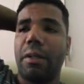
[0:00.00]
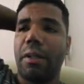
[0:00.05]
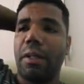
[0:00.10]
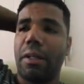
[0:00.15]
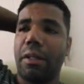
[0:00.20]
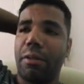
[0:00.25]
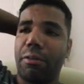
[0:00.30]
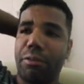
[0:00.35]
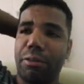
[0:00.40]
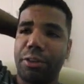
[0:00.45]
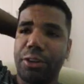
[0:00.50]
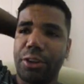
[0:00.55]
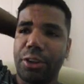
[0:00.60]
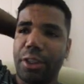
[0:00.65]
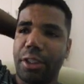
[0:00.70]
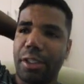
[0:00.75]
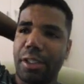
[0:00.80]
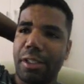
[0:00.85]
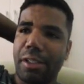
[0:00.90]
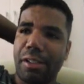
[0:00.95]
Ah, eu vou
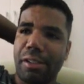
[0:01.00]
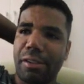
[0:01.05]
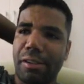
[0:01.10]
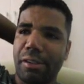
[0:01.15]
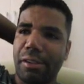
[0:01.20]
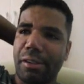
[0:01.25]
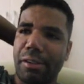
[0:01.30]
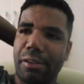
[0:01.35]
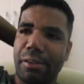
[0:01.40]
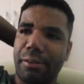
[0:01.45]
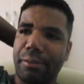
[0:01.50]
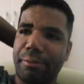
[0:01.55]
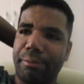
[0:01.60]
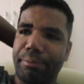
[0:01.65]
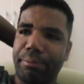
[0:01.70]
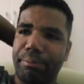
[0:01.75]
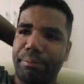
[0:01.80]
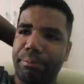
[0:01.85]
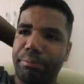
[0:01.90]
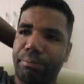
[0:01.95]
indicar.
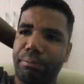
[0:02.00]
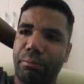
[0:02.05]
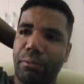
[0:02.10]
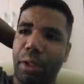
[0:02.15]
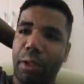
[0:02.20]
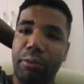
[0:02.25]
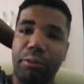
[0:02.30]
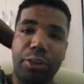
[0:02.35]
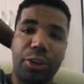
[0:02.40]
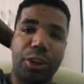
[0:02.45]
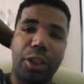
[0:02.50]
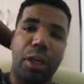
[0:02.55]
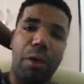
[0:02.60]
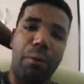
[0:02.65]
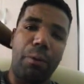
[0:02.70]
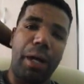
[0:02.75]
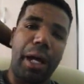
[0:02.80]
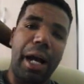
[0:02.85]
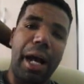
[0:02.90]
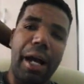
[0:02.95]
Vou indicar
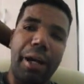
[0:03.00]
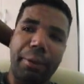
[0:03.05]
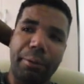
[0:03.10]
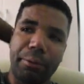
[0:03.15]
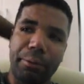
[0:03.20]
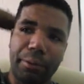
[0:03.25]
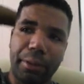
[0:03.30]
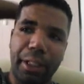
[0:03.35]
o Caio,